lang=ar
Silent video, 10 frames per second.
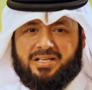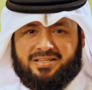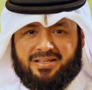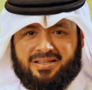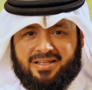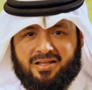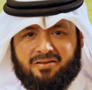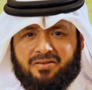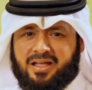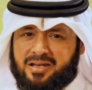بيته
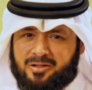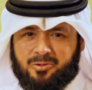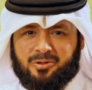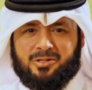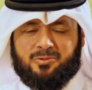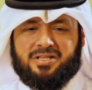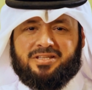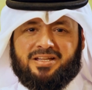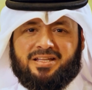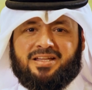فخلي يكون
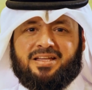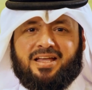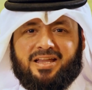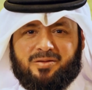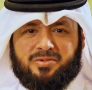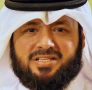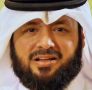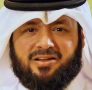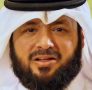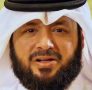قدوتنا النبي صلى
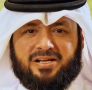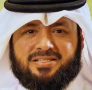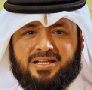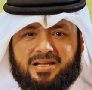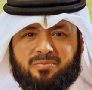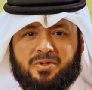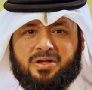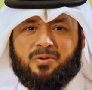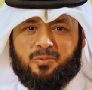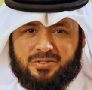الله عليه وسلم
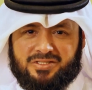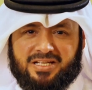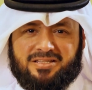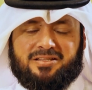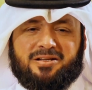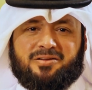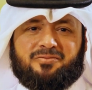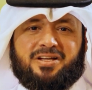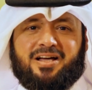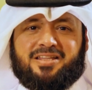ونجدد لكم
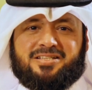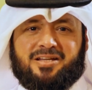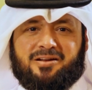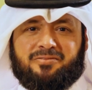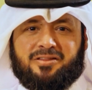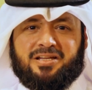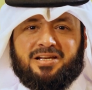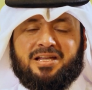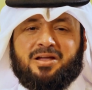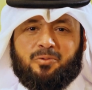في هذا الشهر
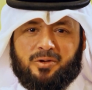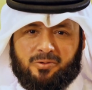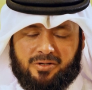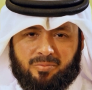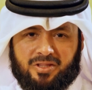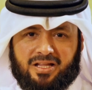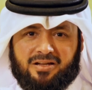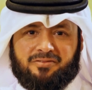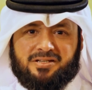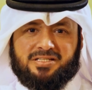الفضيل ويكون
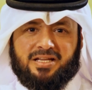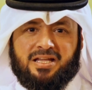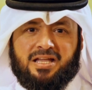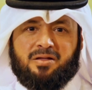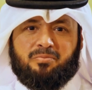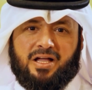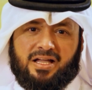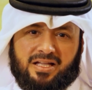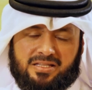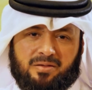رمضان فرصة مع
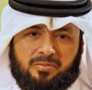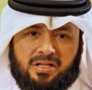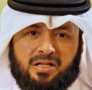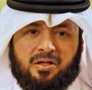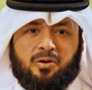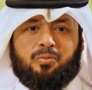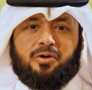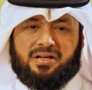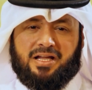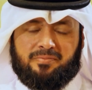خدمنا
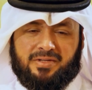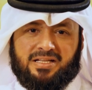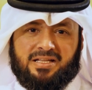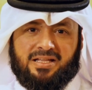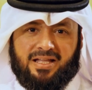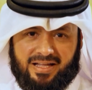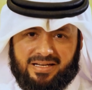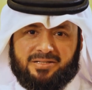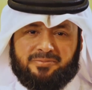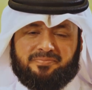وبالرحمة
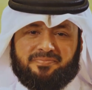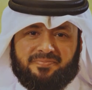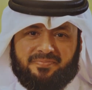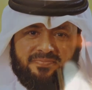عليه